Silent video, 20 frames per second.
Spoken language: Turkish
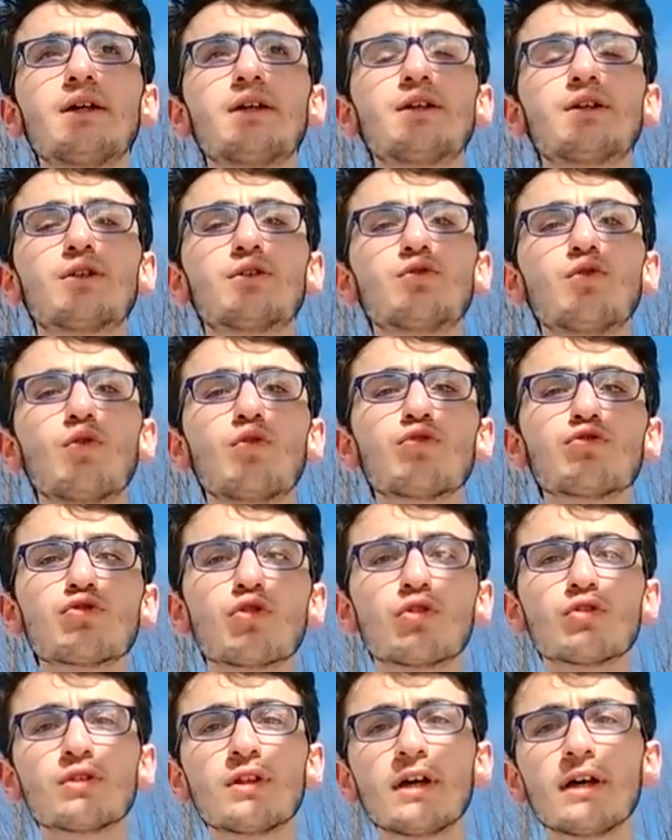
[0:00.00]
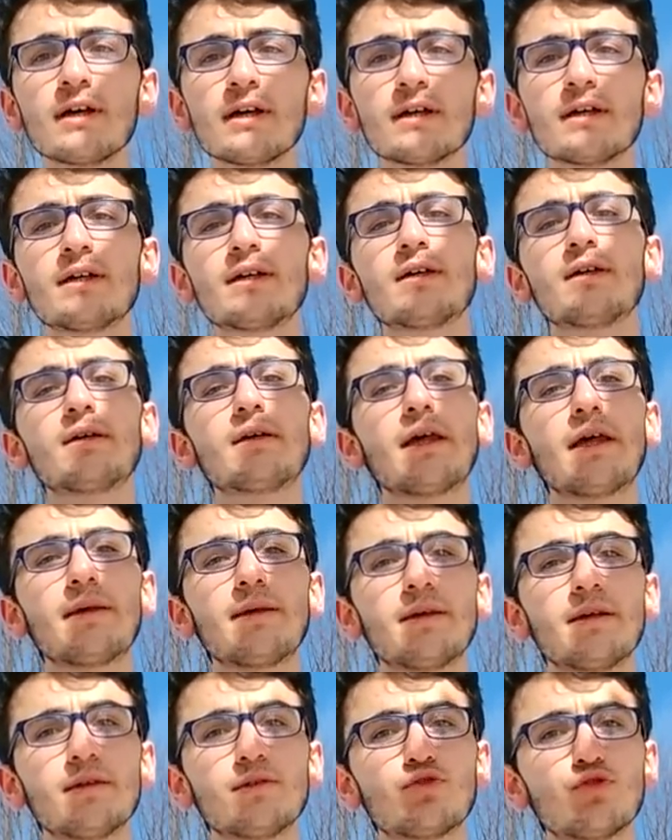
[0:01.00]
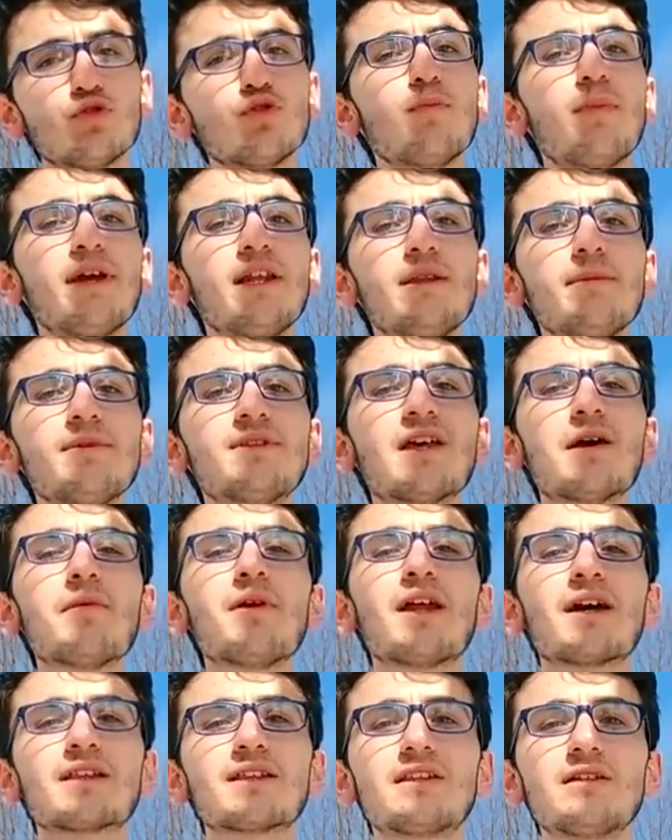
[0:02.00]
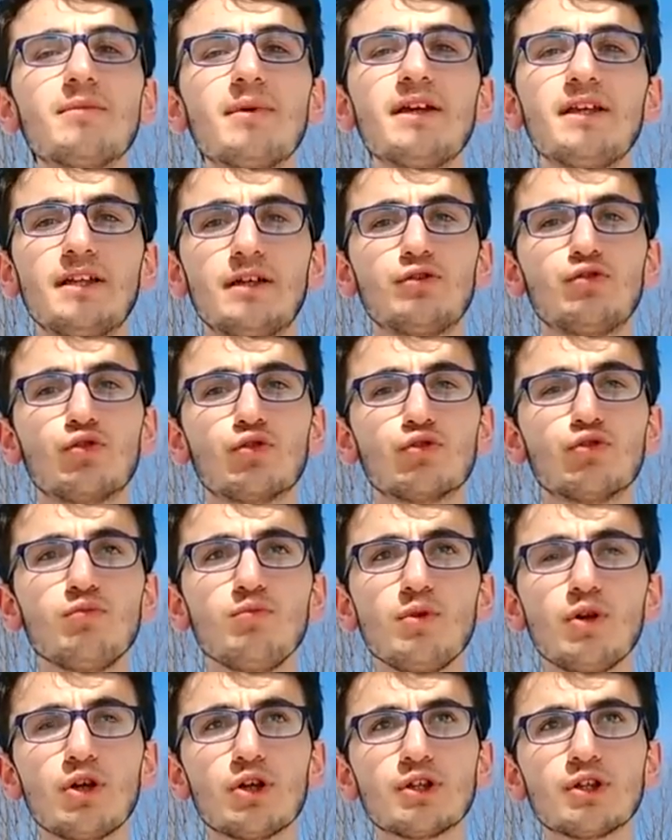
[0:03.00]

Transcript: E, 9-10'da e, çünkü belli bir temel attığıma inanıyordum.